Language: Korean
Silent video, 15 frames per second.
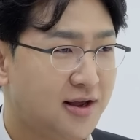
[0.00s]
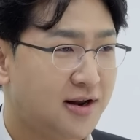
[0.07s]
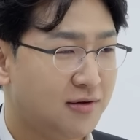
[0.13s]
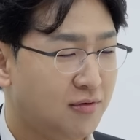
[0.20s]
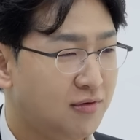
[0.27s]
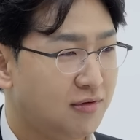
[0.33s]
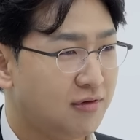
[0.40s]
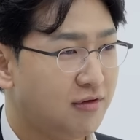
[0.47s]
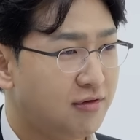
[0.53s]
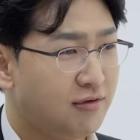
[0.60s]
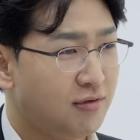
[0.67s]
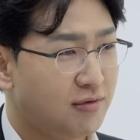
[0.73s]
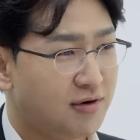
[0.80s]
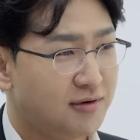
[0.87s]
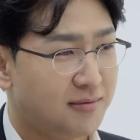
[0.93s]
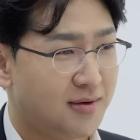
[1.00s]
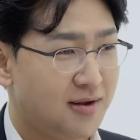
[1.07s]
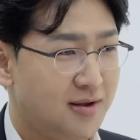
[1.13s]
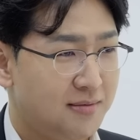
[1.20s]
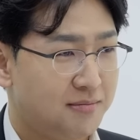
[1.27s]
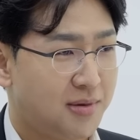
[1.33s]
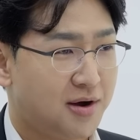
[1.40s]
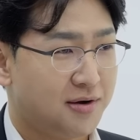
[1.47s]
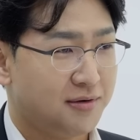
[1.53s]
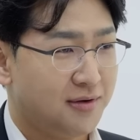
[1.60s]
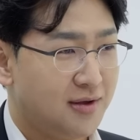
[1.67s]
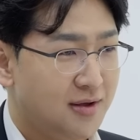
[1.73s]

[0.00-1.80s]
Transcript: 한다는 건 수수료를 아.